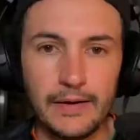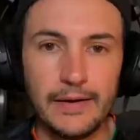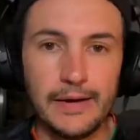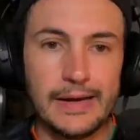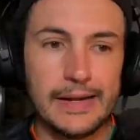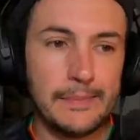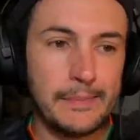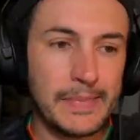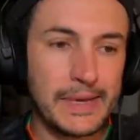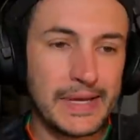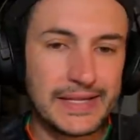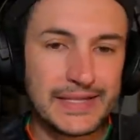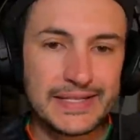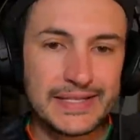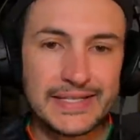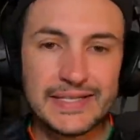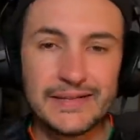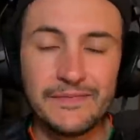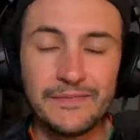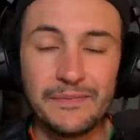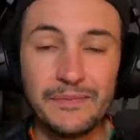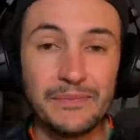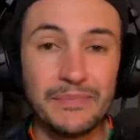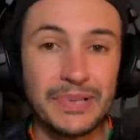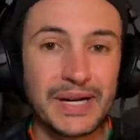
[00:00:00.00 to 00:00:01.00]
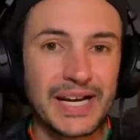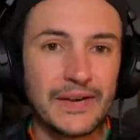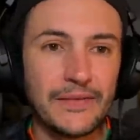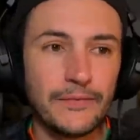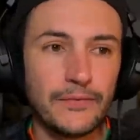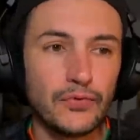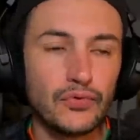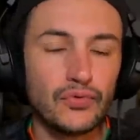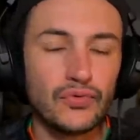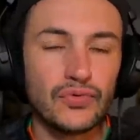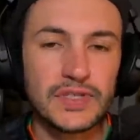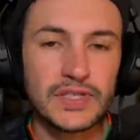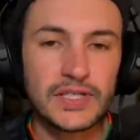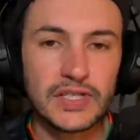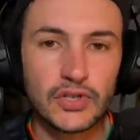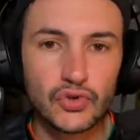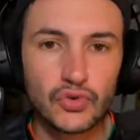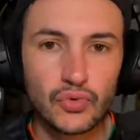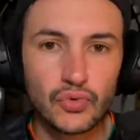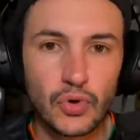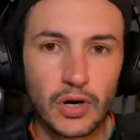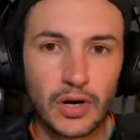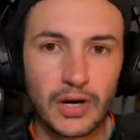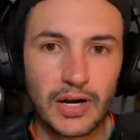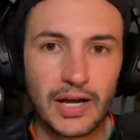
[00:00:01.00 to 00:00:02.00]
les Mendy, bref, tous ces
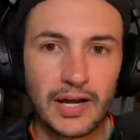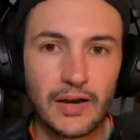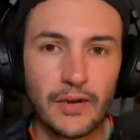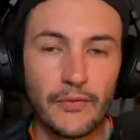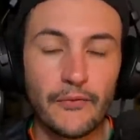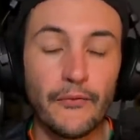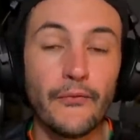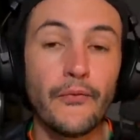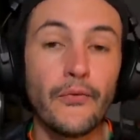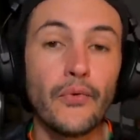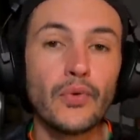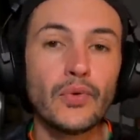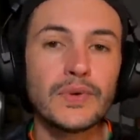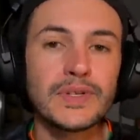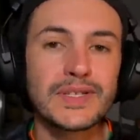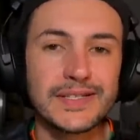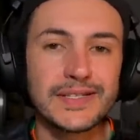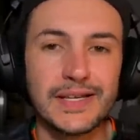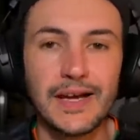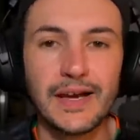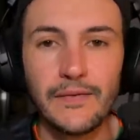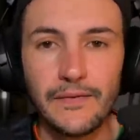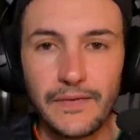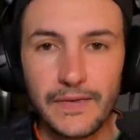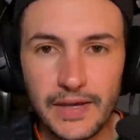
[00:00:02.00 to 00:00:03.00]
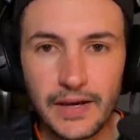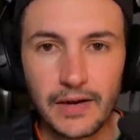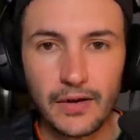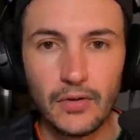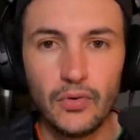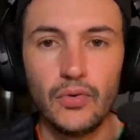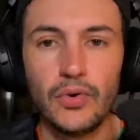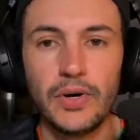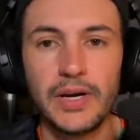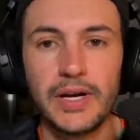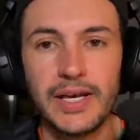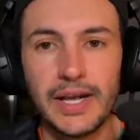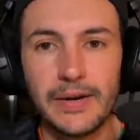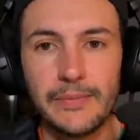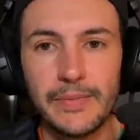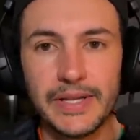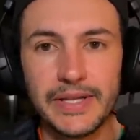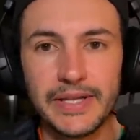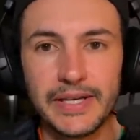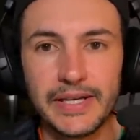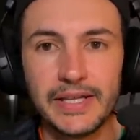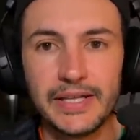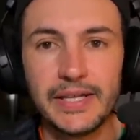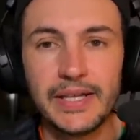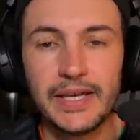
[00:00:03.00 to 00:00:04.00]
joueurs-là vont servir le Real
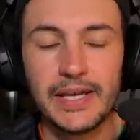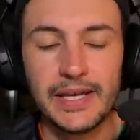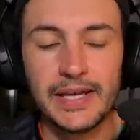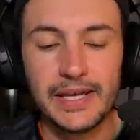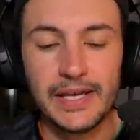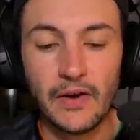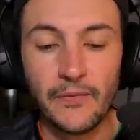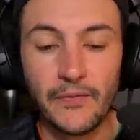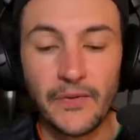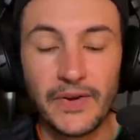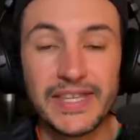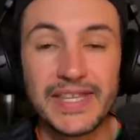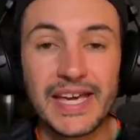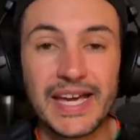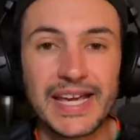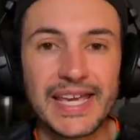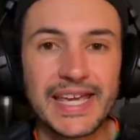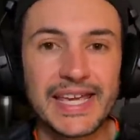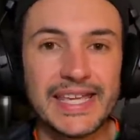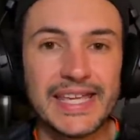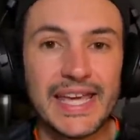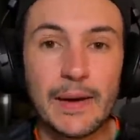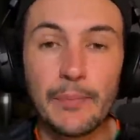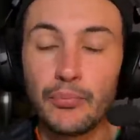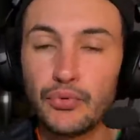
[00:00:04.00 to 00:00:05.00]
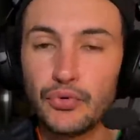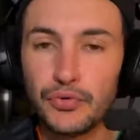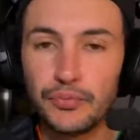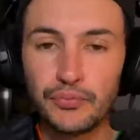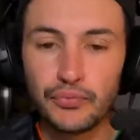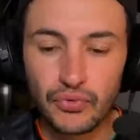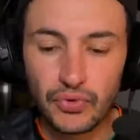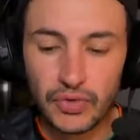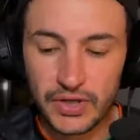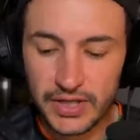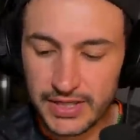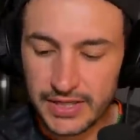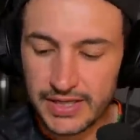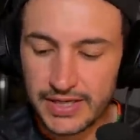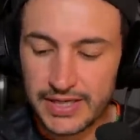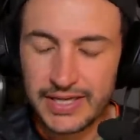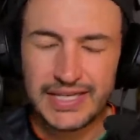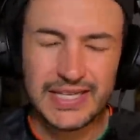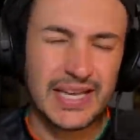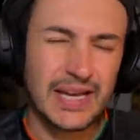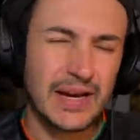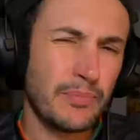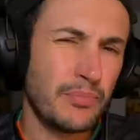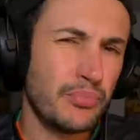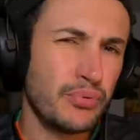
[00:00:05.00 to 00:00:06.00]
Madrid. Et en fait, il n'y a, plus de Boulet,
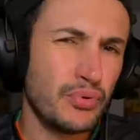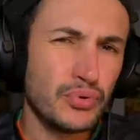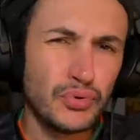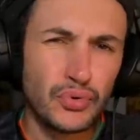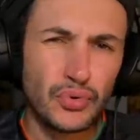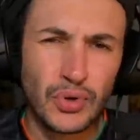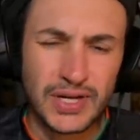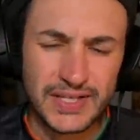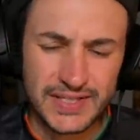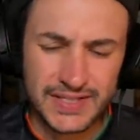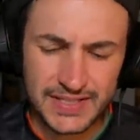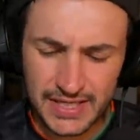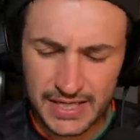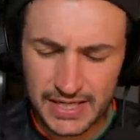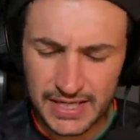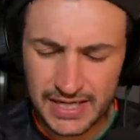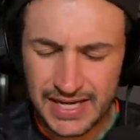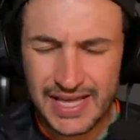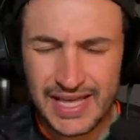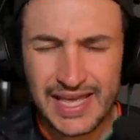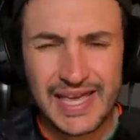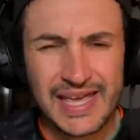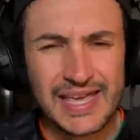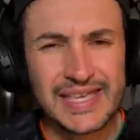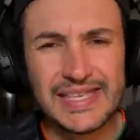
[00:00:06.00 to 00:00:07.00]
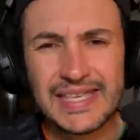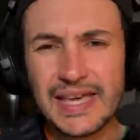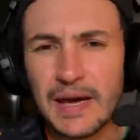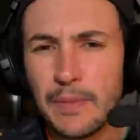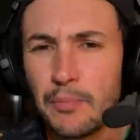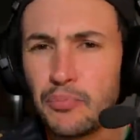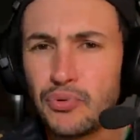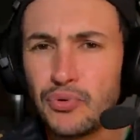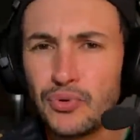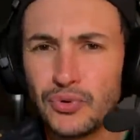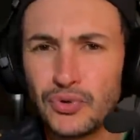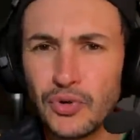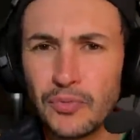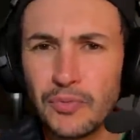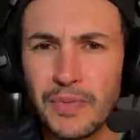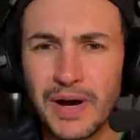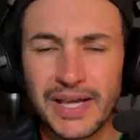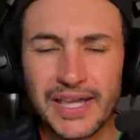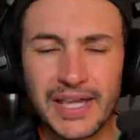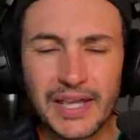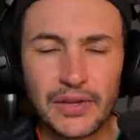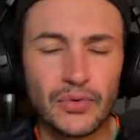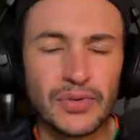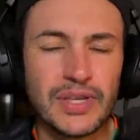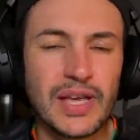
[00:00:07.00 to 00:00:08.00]
il n'y a plus de hasard, il n'y a plus de
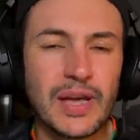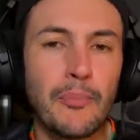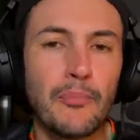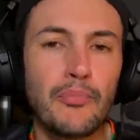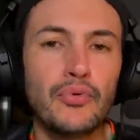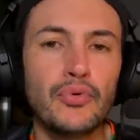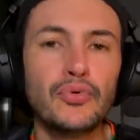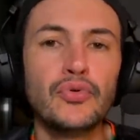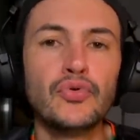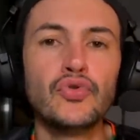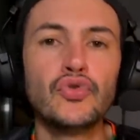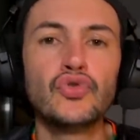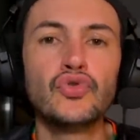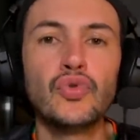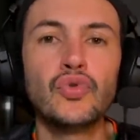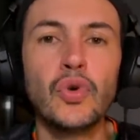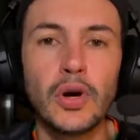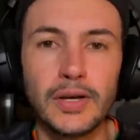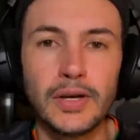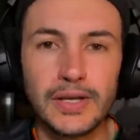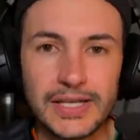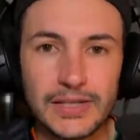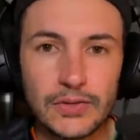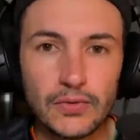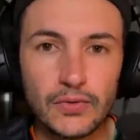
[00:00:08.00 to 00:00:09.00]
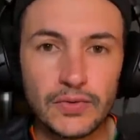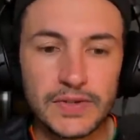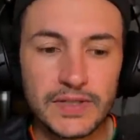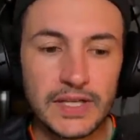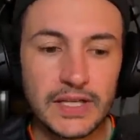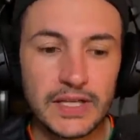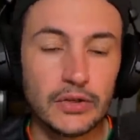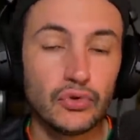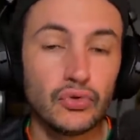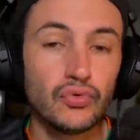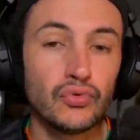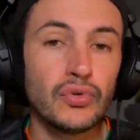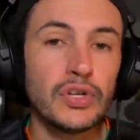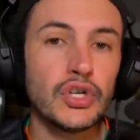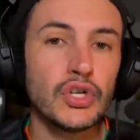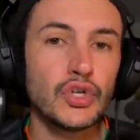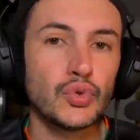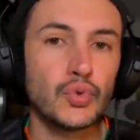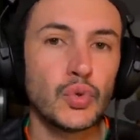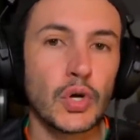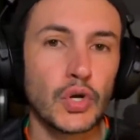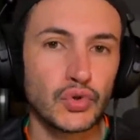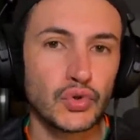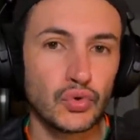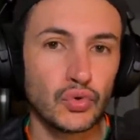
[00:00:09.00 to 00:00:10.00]
Mariano, il n'y a plus de joueurs inutiles. Tous les
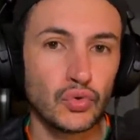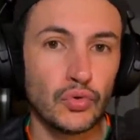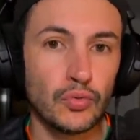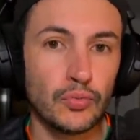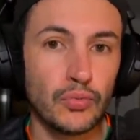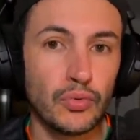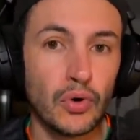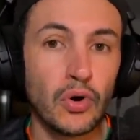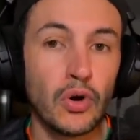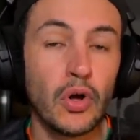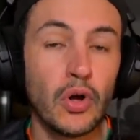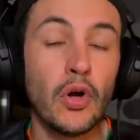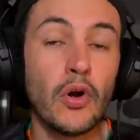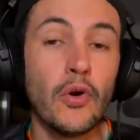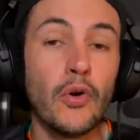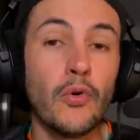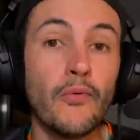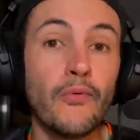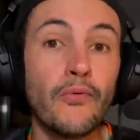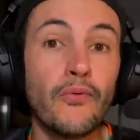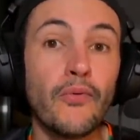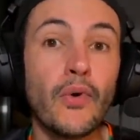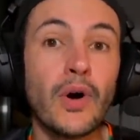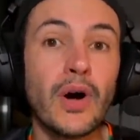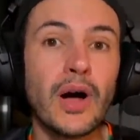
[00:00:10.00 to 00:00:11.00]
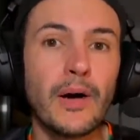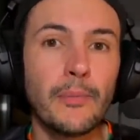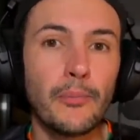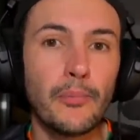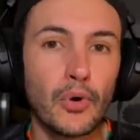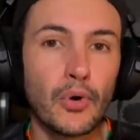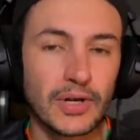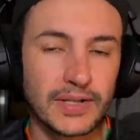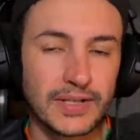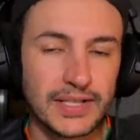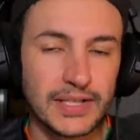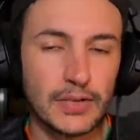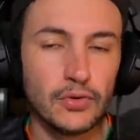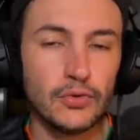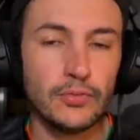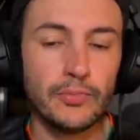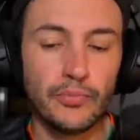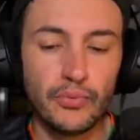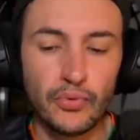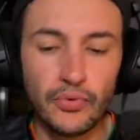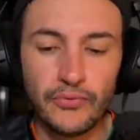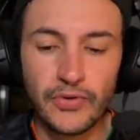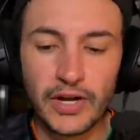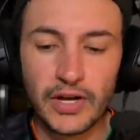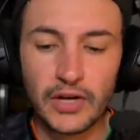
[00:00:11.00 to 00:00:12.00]
joueurs sur le banc vont apporter une
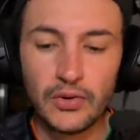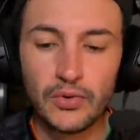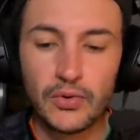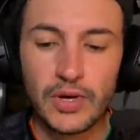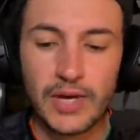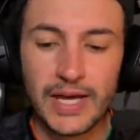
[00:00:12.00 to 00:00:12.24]
plus-value